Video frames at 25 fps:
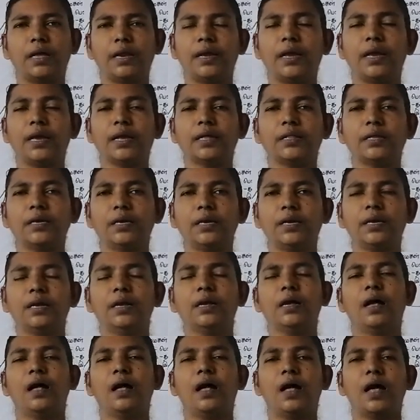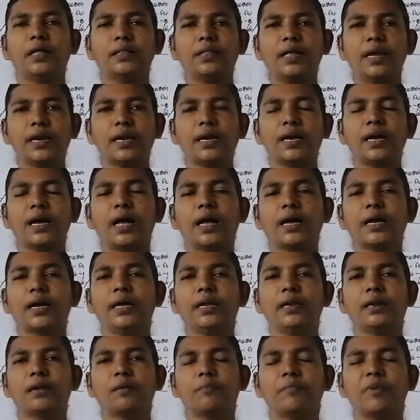தெரியாது அதற்காக
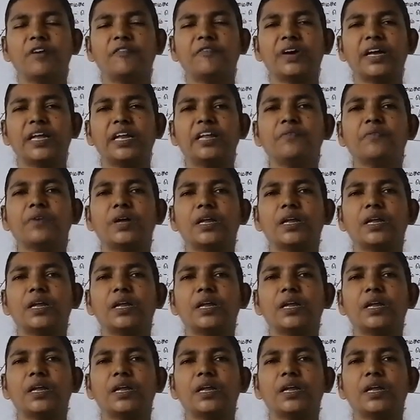நம்ம வரி